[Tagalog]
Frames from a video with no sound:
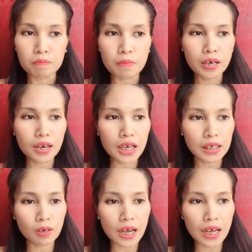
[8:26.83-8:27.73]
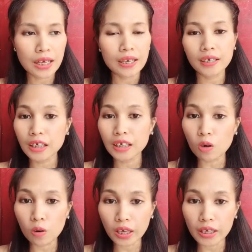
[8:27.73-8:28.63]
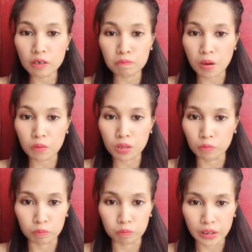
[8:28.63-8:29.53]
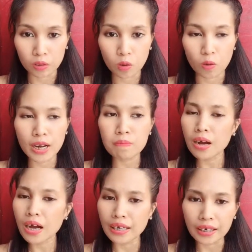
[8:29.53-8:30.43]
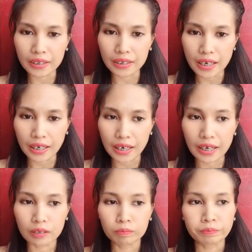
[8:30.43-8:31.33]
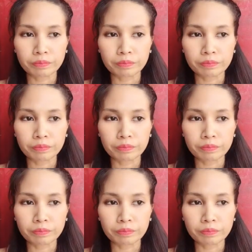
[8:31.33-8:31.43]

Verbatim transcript: Pangalawa, naging okay yung bowel movement ko. Napakadali talaga.